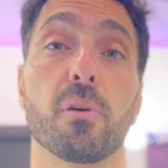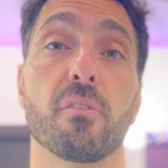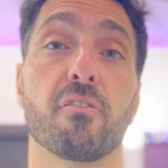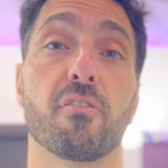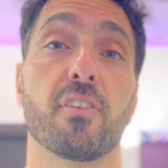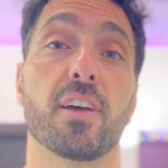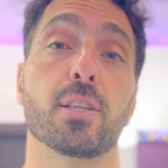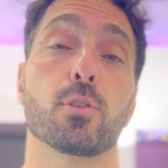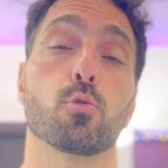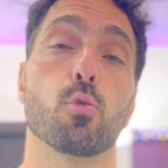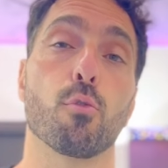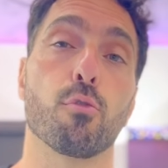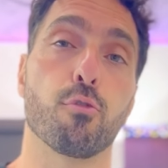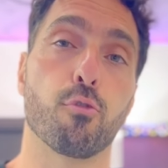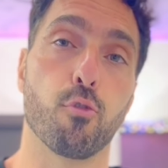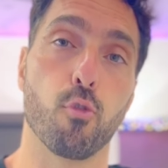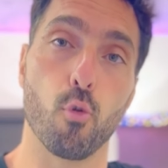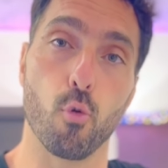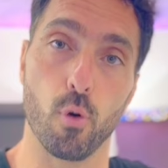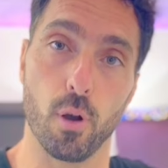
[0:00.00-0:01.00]
effetto
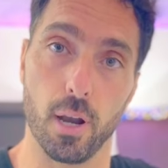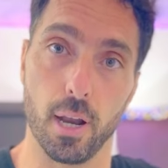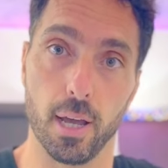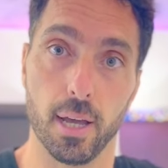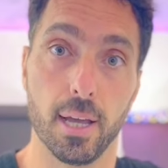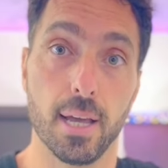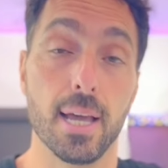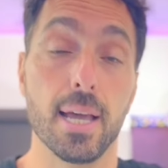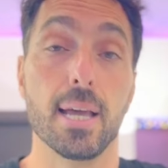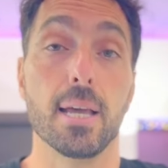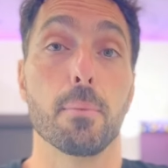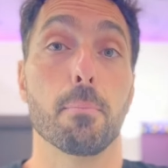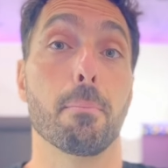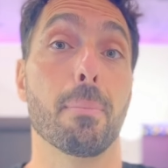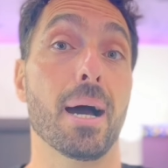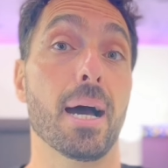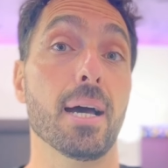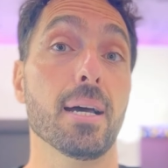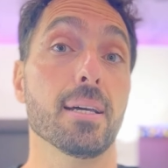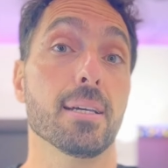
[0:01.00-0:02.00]
full
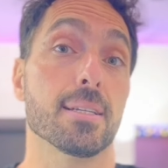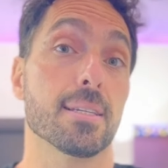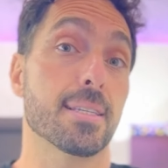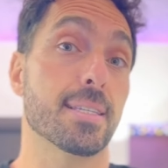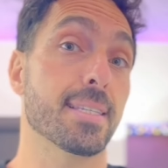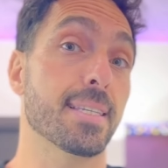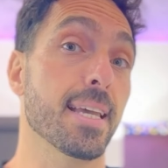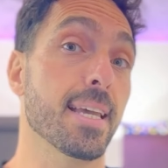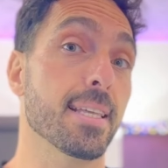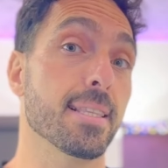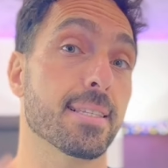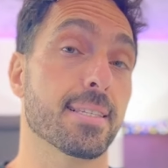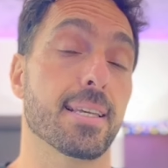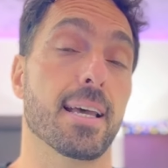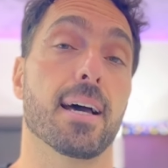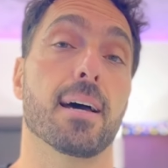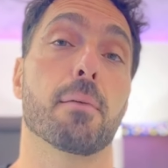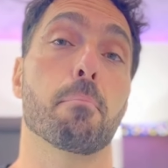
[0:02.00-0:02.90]
ma senza